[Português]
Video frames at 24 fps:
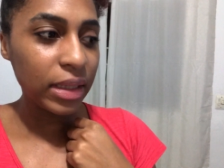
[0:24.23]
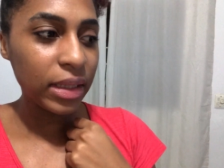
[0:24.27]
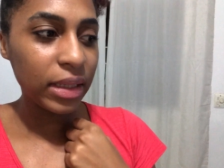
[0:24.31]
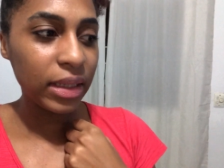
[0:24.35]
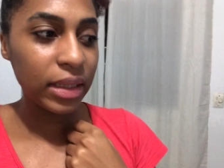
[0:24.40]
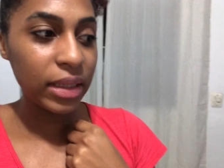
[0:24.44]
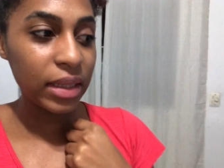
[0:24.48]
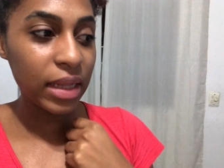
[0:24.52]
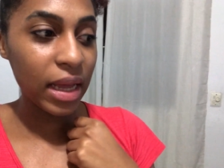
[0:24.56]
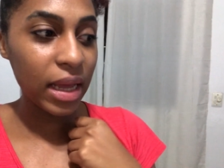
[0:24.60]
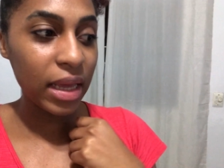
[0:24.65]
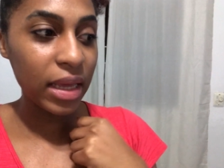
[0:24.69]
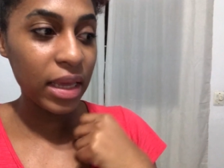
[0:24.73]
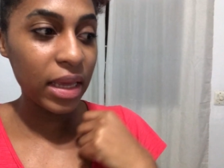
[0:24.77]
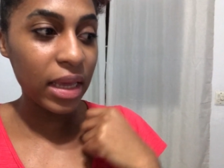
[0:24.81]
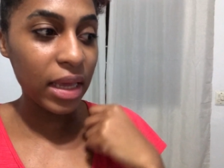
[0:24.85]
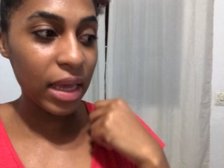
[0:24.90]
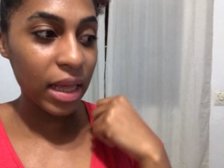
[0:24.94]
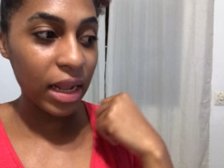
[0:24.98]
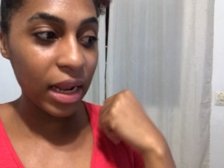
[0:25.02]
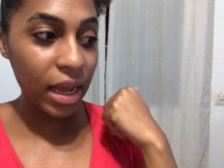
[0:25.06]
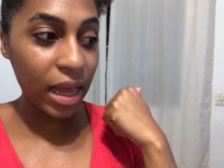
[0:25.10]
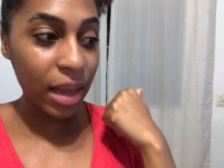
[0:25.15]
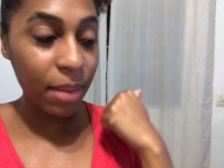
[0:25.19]
E daí
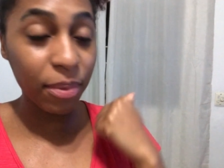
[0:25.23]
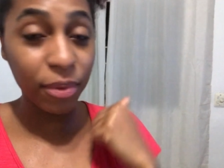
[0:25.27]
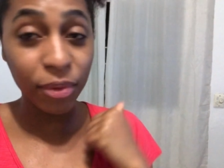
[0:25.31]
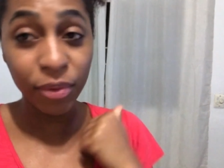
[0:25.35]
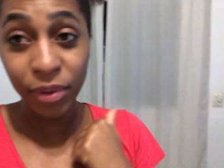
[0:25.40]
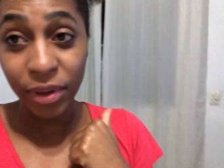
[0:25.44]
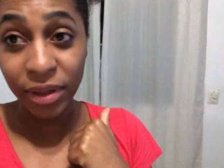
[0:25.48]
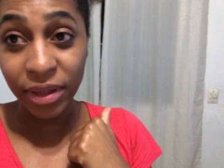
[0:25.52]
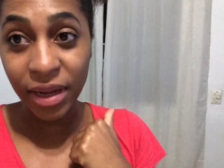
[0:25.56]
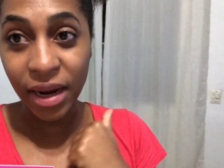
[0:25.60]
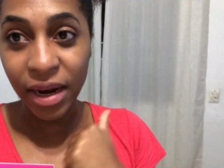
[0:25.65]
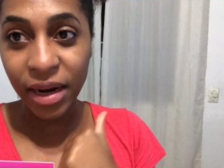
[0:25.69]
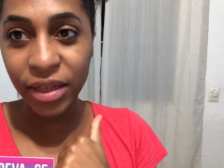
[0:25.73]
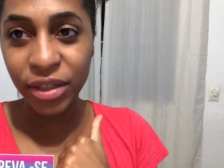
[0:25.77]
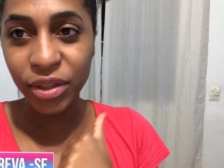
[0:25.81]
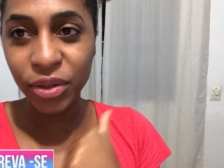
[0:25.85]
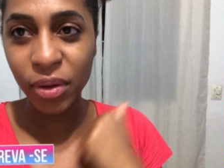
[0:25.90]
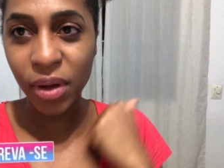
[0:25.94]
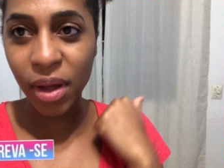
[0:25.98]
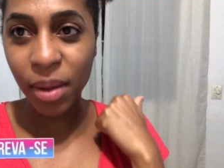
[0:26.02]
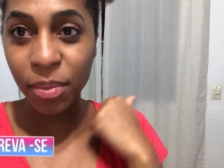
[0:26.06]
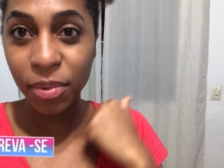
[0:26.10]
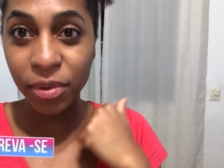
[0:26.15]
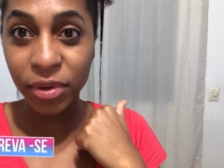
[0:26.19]
ela capotou à tarde e eu
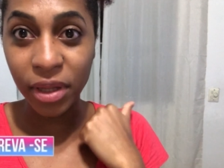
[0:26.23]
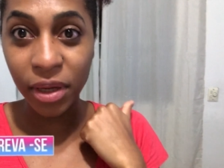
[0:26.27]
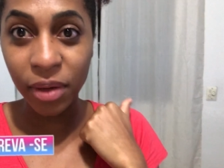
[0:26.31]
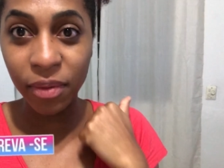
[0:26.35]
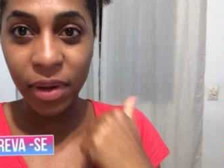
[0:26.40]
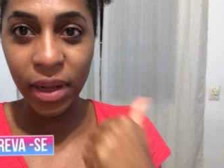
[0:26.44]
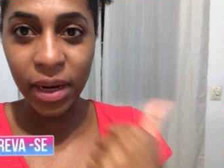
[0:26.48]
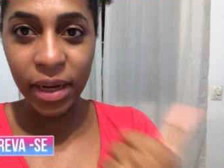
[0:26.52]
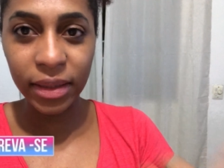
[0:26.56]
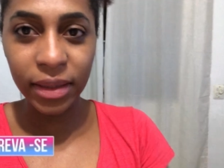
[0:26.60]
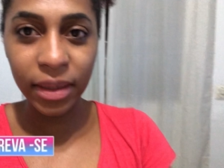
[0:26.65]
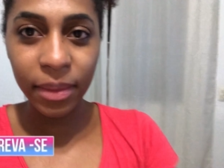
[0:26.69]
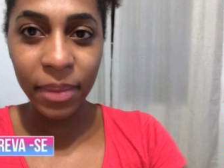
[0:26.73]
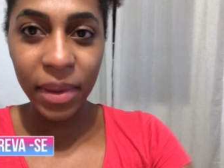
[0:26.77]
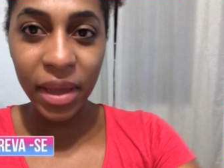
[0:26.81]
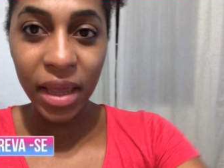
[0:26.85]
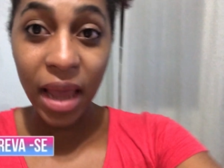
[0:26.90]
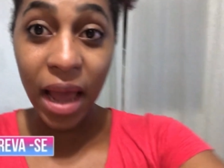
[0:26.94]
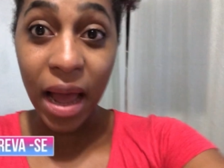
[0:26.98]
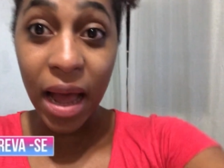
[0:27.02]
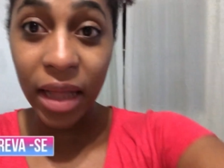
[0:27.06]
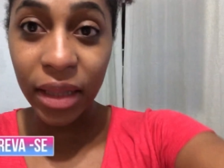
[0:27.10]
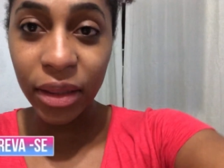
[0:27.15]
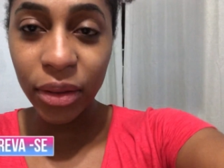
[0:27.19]
capotei com ela também
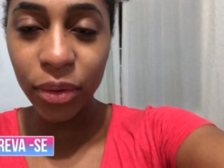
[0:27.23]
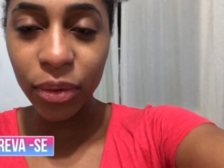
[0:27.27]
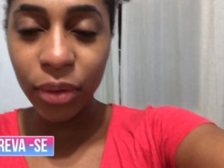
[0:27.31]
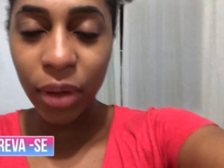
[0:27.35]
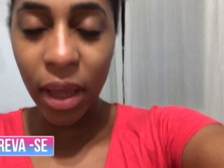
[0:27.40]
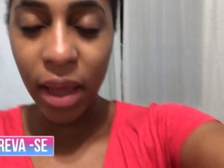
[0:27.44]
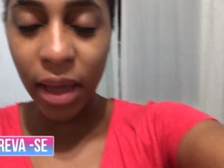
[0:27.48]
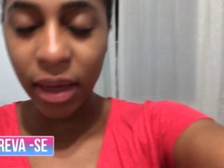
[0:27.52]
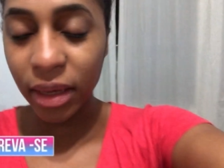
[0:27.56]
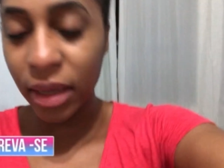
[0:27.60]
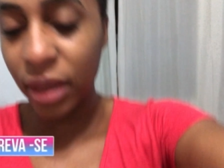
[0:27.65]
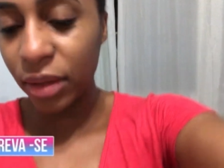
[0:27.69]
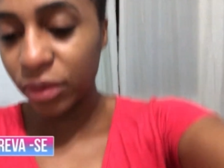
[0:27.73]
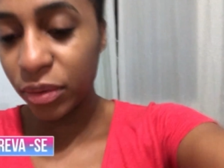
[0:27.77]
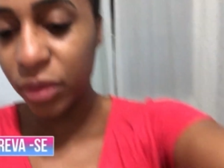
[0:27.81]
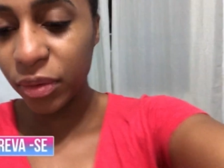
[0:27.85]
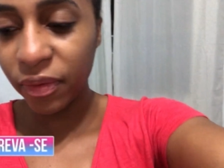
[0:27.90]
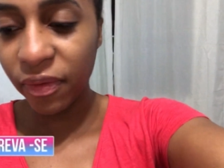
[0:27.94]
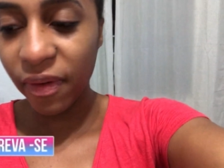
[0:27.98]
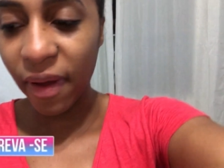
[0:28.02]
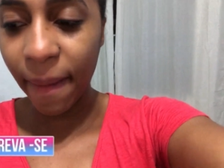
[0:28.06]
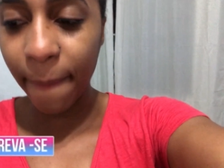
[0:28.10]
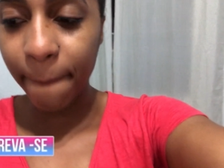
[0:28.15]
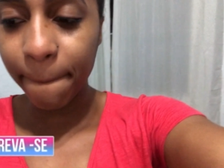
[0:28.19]
aqui no
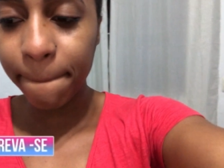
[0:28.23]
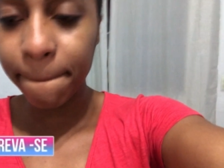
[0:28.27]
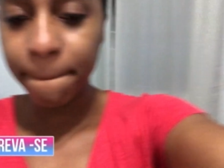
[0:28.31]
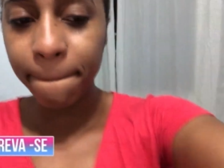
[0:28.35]
sofá.